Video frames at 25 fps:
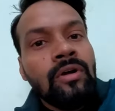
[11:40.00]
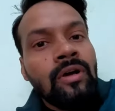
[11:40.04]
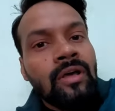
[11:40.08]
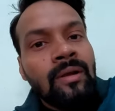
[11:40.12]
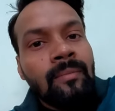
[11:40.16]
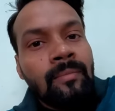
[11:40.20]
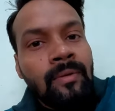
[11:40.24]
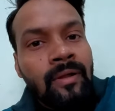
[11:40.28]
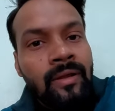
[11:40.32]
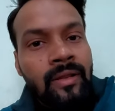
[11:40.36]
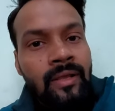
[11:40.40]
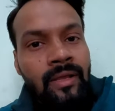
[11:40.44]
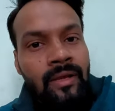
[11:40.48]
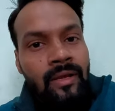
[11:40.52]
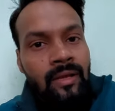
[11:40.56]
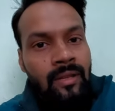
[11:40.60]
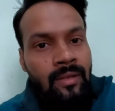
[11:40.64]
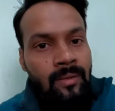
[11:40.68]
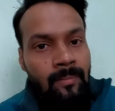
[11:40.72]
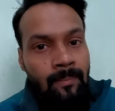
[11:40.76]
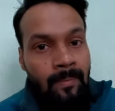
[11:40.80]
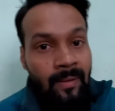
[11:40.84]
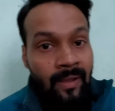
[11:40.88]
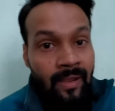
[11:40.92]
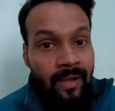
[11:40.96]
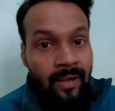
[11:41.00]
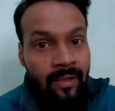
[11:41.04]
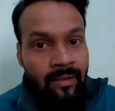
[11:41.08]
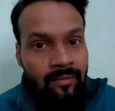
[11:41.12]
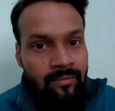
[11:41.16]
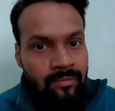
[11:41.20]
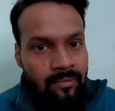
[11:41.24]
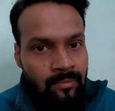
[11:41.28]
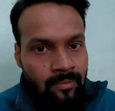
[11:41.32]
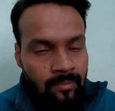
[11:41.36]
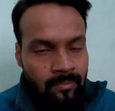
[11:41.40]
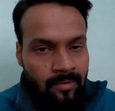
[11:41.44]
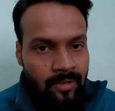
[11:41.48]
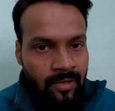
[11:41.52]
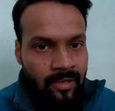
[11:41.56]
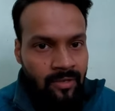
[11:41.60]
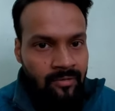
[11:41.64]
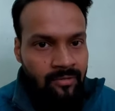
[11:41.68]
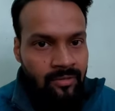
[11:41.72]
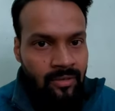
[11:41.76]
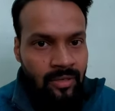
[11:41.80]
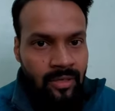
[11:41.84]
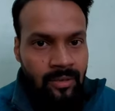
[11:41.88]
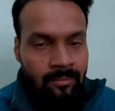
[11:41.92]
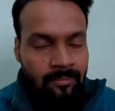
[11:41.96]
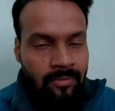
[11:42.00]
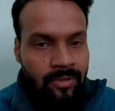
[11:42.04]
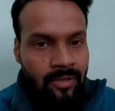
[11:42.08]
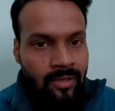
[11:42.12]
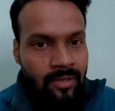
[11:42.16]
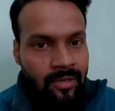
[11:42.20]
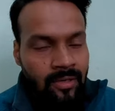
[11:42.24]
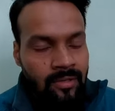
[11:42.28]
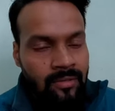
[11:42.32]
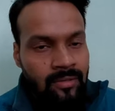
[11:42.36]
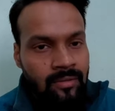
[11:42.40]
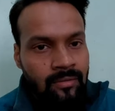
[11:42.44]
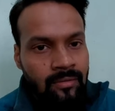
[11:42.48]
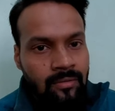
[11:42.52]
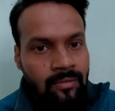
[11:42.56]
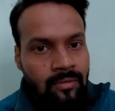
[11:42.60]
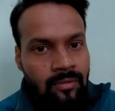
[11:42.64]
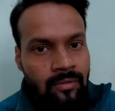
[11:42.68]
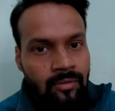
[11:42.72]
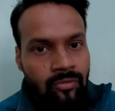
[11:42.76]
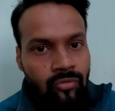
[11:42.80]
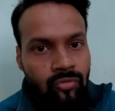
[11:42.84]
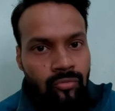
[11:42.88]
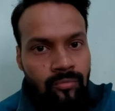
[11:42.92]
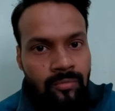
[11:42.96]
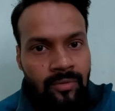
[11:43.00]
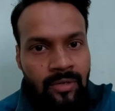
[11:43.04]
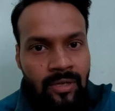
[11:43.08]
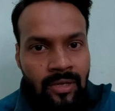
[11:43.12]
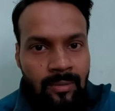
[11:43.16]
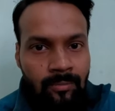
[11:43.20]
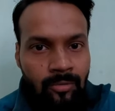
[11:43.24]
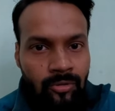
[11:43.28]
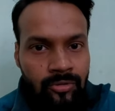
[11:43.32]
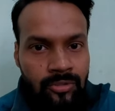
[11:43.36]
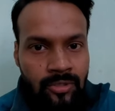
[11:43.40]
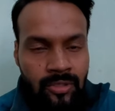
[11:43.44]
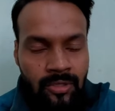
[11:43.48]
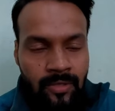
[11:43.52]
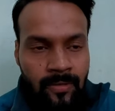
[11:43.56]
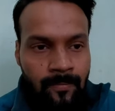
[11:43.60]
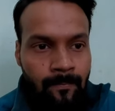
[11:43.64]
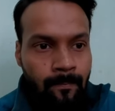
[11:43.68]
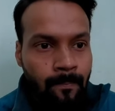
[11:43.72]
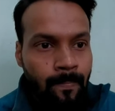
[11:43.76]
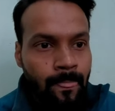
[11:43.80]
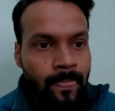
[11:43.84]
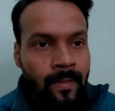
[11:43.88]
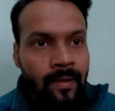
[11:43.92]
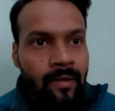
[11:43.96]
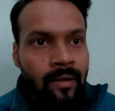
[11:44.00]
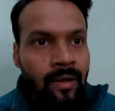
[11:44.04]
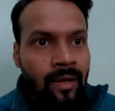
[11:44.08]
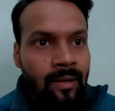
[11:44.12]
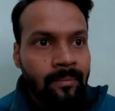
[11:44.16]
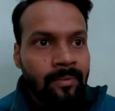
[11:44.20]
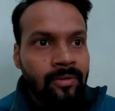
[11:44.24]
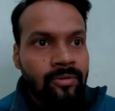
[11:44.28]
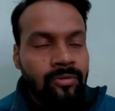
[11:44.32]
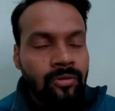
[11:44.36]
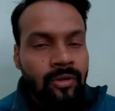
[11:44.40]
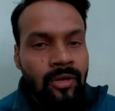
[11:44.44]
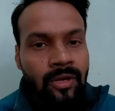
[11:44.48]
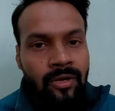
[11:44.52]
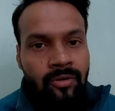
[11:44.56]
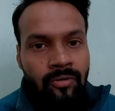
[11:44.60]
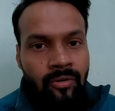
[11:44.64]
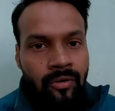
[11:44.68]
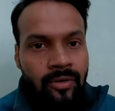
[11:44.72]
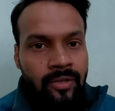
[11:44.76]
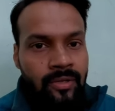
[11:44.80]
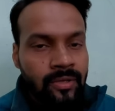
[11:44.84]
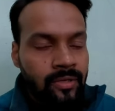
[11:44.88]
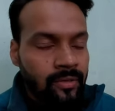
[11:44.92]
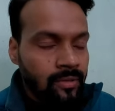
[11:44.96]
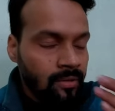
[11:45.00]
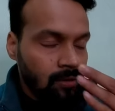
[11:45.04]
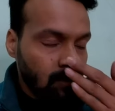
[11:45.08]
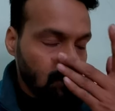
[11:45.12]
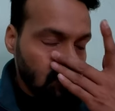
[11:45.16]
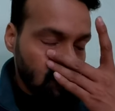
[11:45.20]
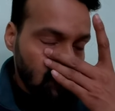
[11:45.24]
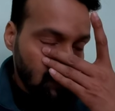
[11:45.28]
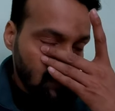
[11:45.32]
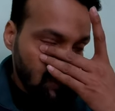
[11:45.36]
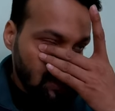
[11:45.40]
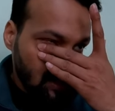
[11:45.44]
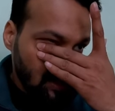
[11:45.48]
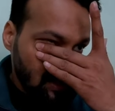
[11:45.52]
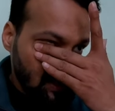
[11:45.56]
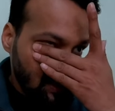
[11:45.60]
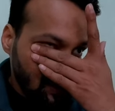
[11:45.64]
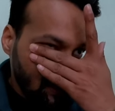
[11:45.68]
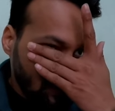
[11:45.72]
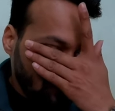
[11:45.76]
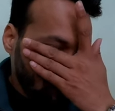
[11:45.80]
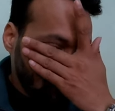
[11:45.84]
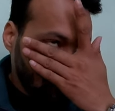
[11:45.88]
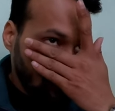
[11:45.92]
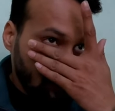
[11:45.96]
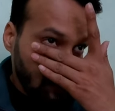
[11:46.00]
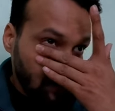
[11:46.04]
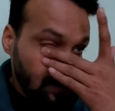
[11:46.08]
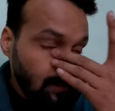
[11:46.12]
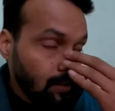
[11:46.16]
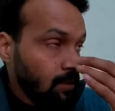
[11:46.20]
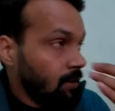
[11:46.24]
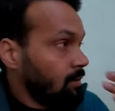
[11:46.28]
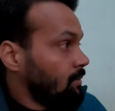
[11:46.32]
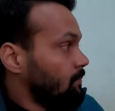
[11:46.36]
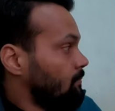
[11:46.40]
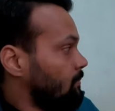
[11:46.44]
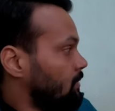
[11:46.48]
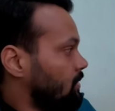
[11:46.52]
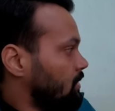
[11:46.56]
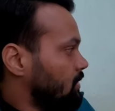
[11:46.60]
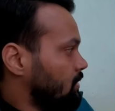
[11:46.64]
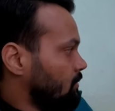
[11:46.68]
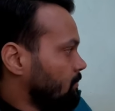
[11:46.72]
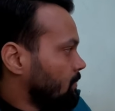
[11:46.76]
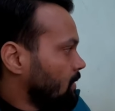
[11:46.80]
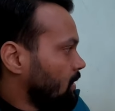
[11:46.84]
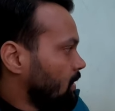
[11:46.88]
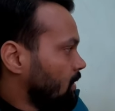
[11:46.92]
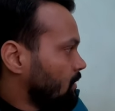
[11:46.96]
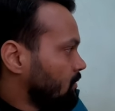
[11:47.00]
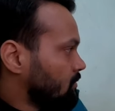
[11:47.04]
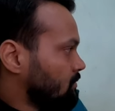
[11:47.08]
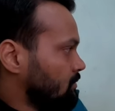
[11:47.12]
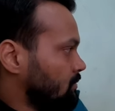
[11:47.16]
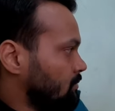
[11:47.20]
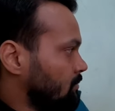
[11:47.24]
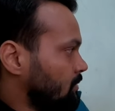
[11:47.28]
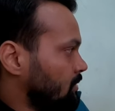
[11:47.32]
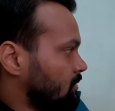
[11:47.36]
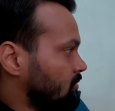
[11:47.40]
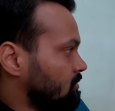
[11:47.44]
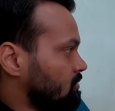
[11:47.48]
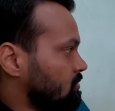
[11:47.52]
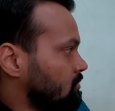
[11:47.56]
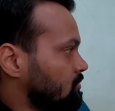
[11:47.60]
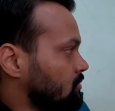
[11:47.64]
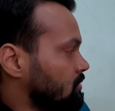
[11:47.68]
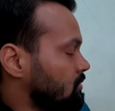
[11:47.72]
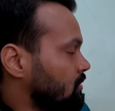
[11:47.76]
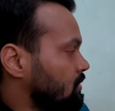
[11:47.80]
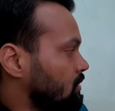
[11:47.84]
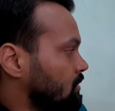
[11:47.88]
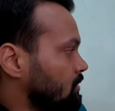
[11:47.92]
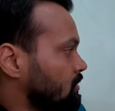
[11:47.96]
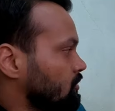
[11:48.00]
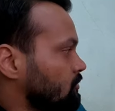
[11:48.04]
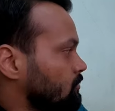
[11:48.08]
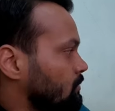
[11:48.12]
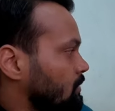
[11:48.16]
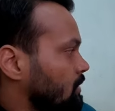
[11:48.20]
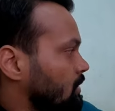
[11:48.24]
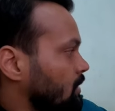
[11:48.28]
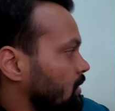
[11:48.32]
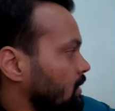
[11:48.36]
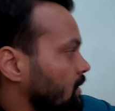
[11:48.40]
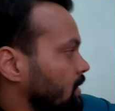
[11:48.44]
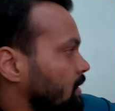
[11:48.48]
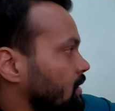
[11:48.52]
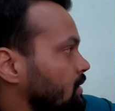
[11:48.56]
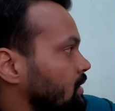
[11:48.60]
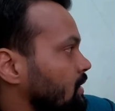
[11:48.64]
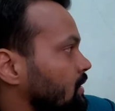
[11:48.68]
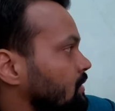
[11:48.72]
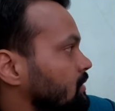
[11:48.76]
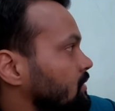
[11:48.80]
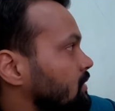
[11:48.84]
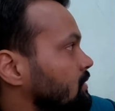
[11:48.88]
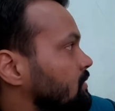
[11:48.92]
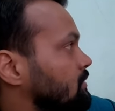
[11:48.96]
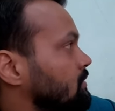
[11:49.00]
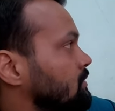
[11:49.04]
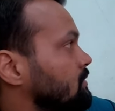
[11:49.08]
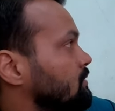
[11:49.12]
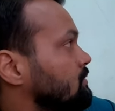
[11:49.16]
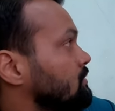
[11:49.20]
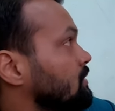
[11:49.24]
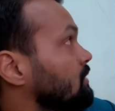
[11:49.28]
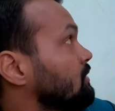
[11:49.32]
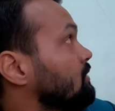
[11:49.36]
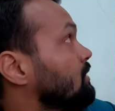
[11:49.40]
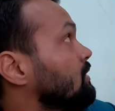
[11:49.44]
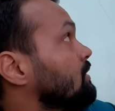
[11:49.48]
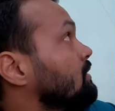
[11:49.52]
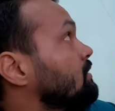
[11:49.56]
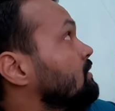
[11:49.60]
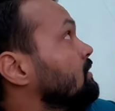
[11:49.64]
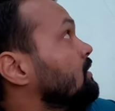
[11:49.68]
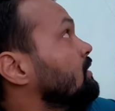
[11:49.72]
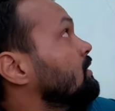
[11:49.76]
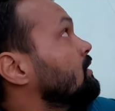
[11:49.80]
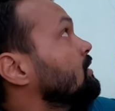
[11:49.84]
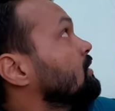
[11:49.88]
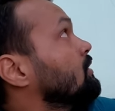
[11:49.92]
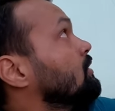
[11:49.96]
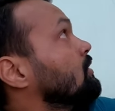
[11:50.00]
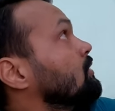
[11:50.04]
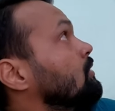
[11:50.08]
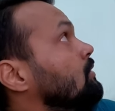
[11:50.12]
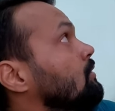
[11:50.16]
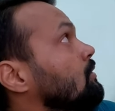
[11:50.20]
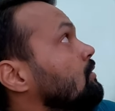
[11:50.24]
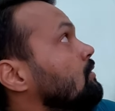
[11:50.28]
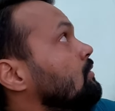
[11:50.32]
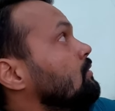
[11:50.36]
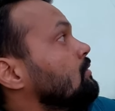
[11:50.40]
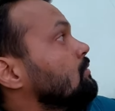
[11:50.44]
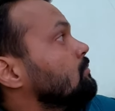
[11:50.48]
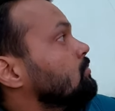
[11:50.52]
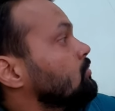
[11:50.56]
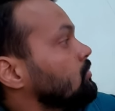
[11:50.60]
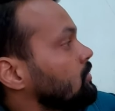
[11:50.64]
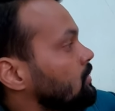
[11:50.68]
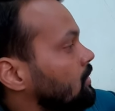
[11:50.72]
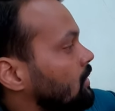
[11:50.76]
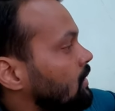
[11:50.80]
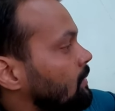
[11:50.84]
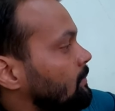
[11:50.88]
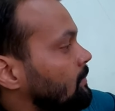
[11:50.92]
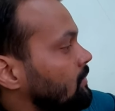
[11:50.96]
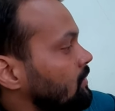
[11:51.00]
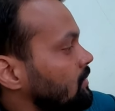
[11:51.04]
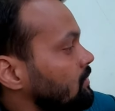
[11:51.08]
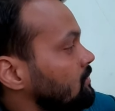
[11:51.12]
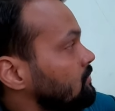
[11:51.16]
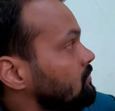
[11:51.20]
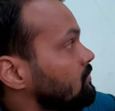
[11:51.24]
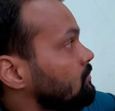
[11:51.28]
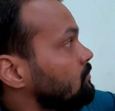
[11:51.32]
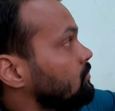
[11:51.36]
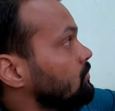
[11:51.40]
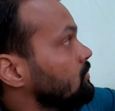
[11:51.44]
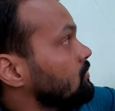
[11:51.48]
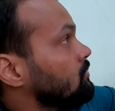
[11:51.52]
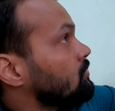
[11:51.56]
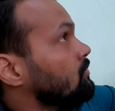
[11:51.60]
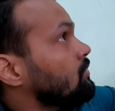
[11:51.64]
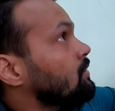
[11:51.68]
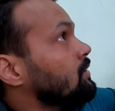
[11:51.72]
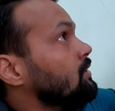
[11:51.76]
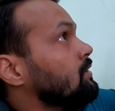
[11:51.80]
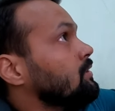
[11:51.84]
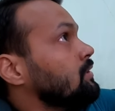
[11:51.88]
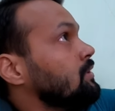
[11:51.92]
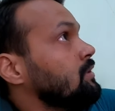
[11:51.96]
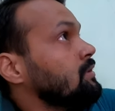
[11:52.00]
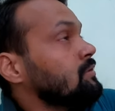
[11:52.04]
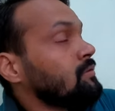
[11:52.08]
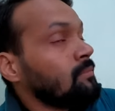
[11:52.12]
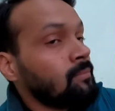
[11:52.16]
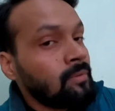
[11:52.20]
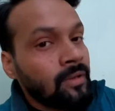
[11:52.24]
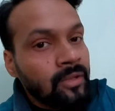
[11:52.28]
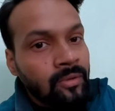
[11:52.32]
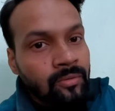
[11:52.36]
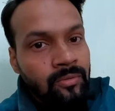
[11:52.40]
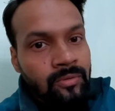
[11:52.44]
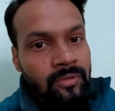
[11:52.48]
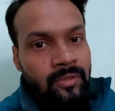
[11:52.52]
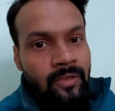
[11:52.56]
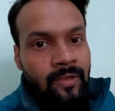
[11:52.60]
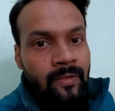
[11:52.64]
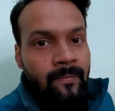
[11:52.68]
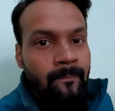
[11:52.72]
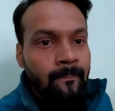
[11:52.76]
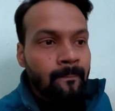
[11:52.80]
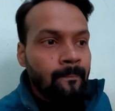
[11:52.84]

को गर्म करने के लिए पहले के समय में कैसे गर्म किए रख रूम uh, गर्म होते थे अभी तो इलेक्ट्रॉनिक लगे रहते हैं बट पहले के समय में ऐसे ही होते थे इसमें लकड़ियाँ डाल दी जाती हैं जलता रहता है और पूरे घर में यहीं से पूरी जो है हीट सप्लाई होती है